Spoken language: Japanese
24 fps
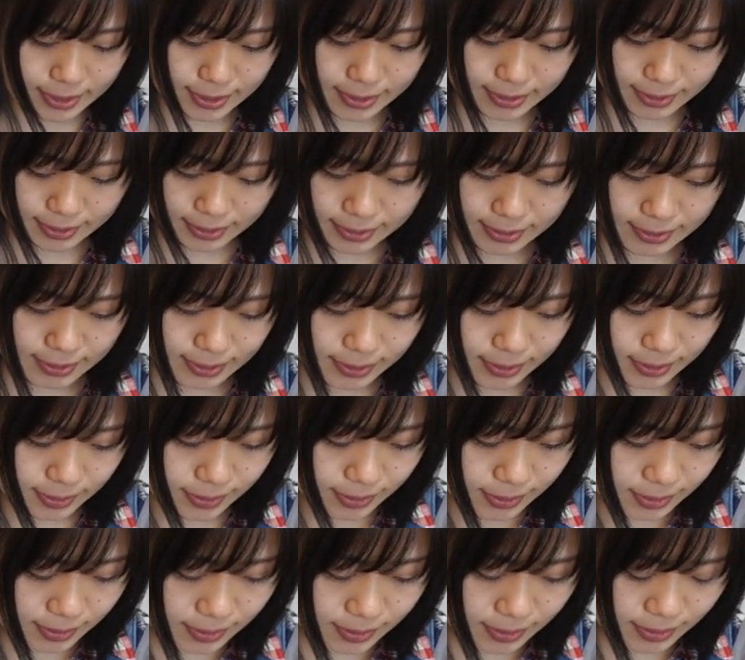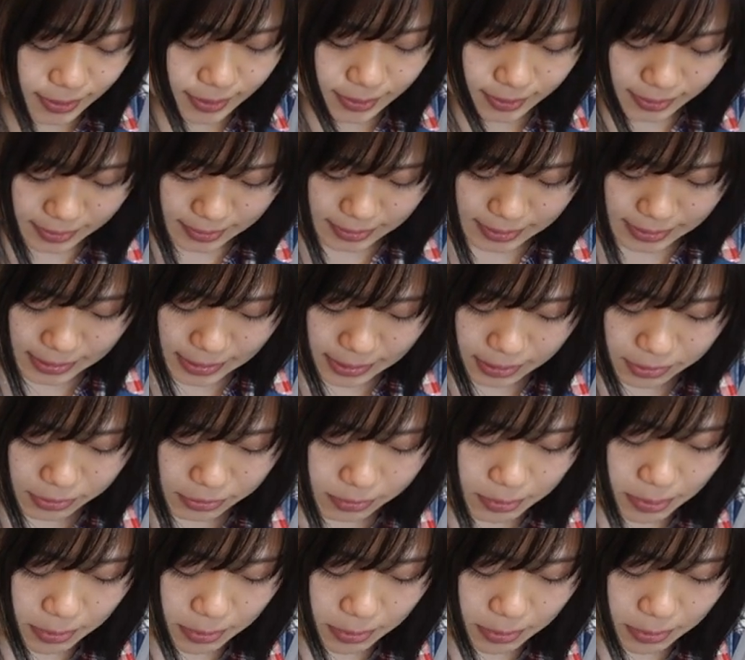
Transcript: さっきの梅